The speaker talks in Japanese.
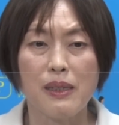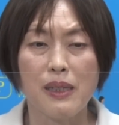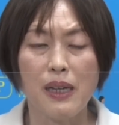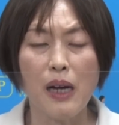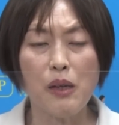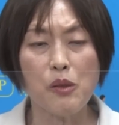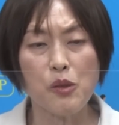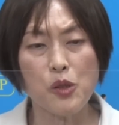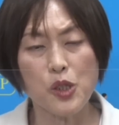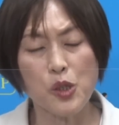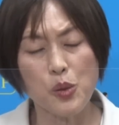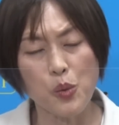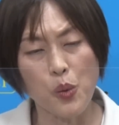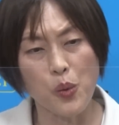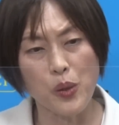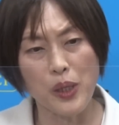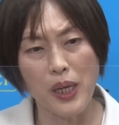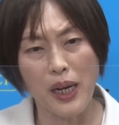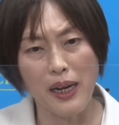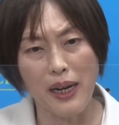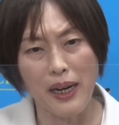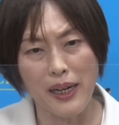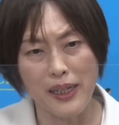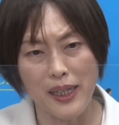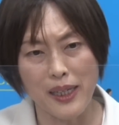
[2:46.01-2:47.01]
学費を
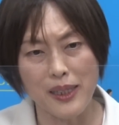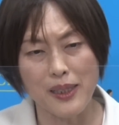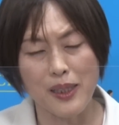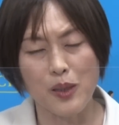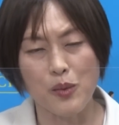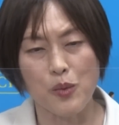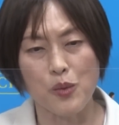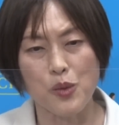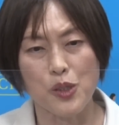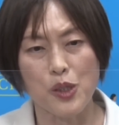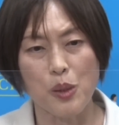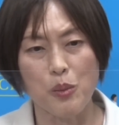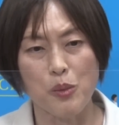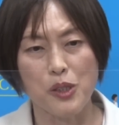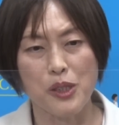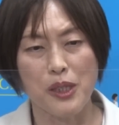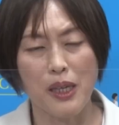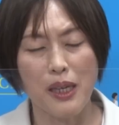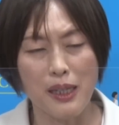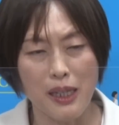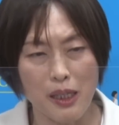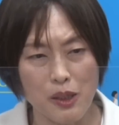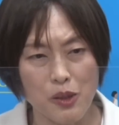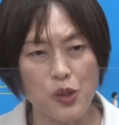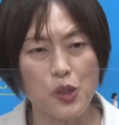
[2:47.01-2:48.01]
親が払ったとしても
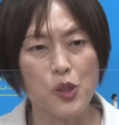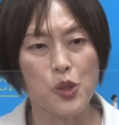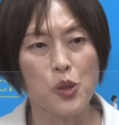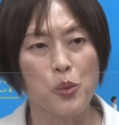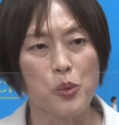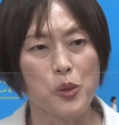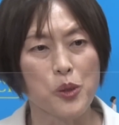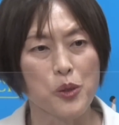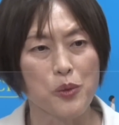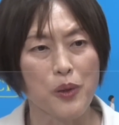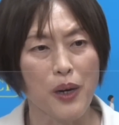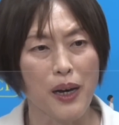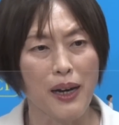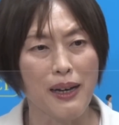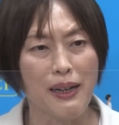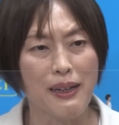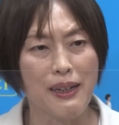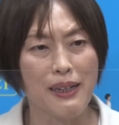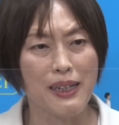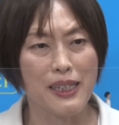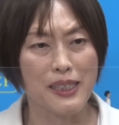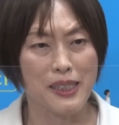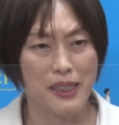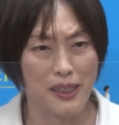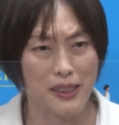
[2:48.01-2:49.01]
生活費の分は
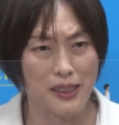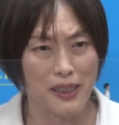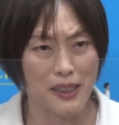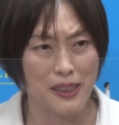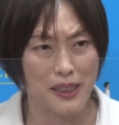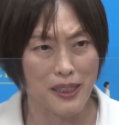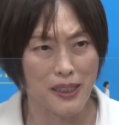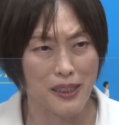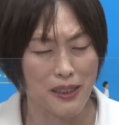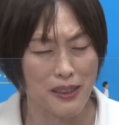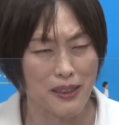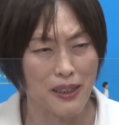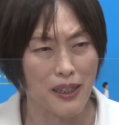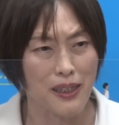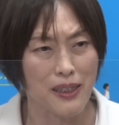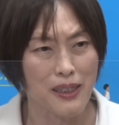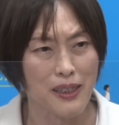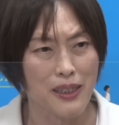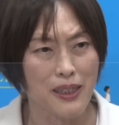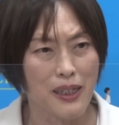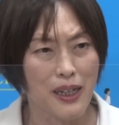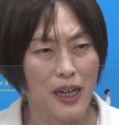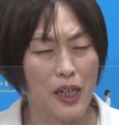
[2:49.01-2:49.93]
稼がなきゃいけない